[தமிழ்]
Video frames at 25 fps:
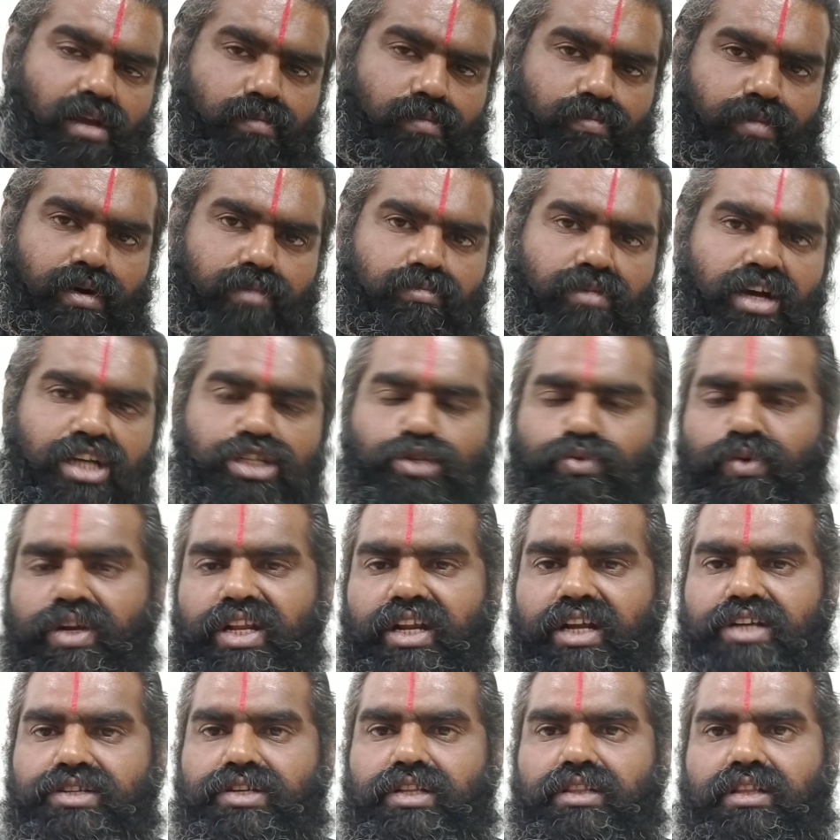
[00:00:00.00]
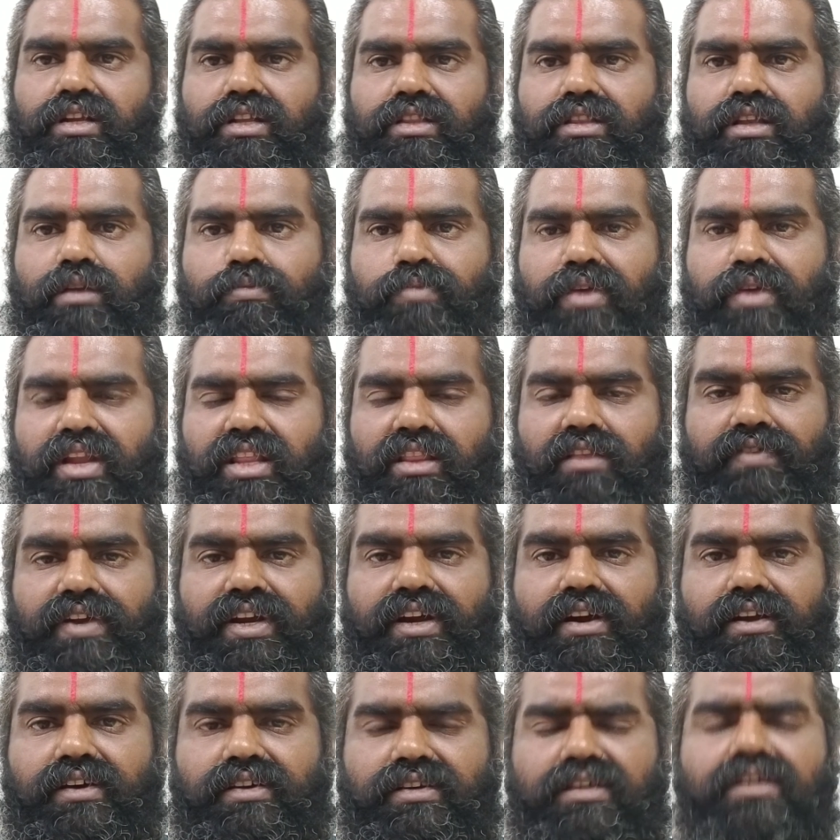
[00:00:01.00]
ஏற்படும் அஸ்வினி நட்சத்திரத்தில்
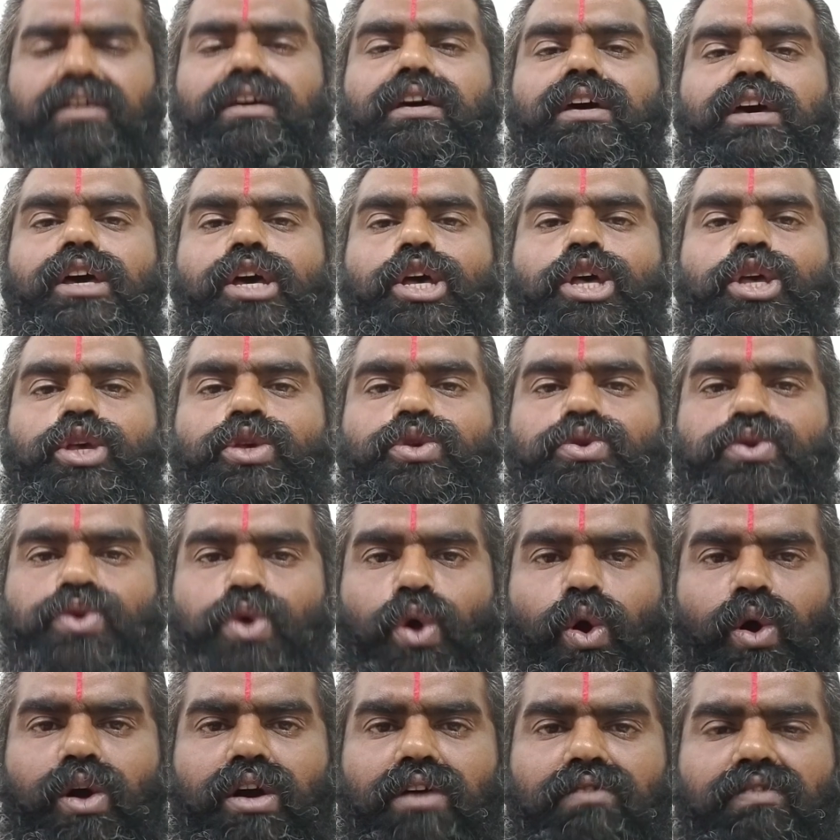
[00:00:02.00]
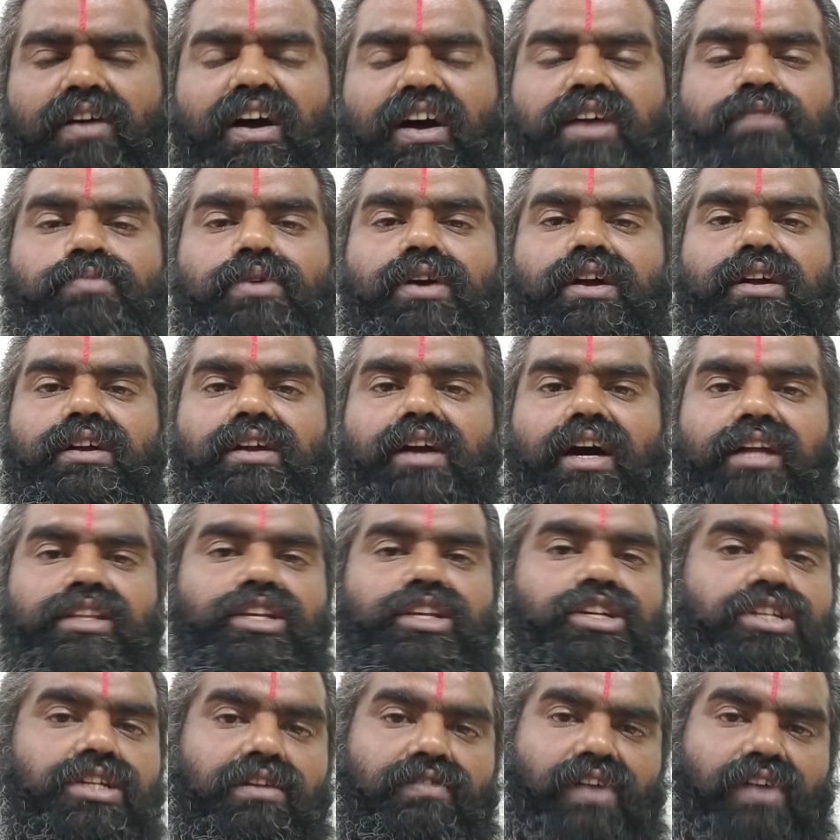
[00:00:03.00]
பிறந்தவர்களுக்கு யோக வாய்ப்புகள் அதிர்ஷ்ட